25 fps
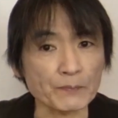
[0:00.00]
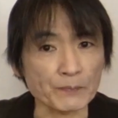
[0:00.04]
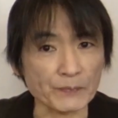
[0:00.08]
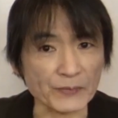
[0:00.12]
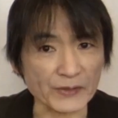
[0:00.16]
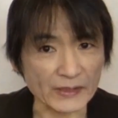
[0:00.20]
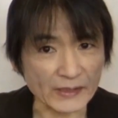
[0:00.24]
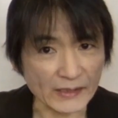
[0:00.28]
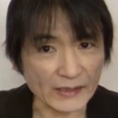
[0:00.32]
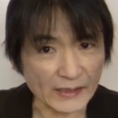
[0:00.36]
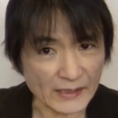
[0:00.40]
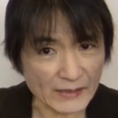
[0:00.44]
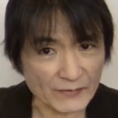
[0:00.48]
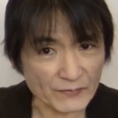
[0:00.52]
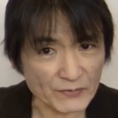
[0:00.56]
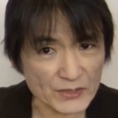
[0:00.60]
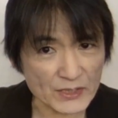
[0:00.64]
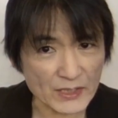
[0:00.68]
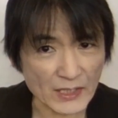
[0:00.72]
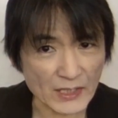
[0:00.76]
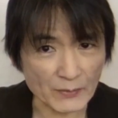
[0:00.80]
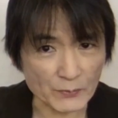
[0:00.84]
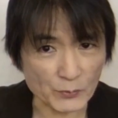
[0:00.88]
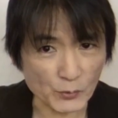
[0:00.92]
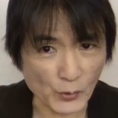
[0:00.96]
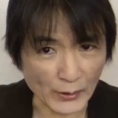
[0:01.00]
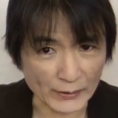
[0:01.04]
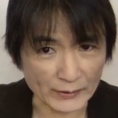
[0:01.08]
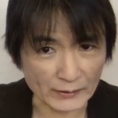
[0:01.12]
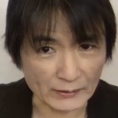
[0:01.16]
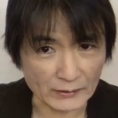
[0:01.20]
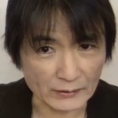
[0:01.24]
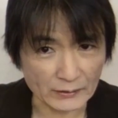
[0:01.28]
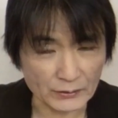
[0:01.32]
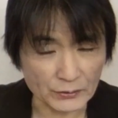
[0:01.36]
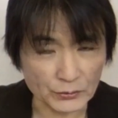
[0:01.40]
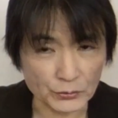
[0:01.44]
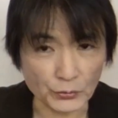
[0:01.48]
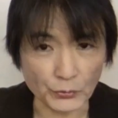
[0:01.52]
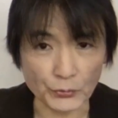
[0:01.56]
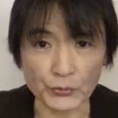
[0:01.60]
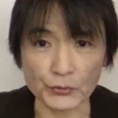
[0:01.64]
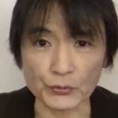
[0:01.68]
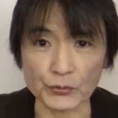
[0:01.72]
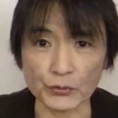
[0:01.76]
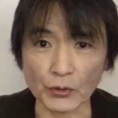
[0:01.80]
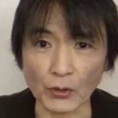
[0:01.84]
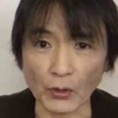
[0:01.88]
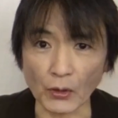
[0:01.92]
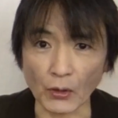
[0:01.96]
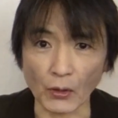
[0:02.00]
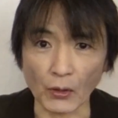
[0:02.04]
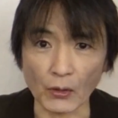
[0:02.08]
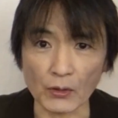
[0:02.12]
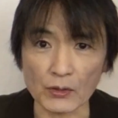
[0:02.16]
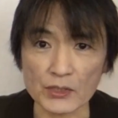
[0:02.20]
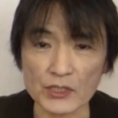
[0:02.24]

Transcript: believe someone というと、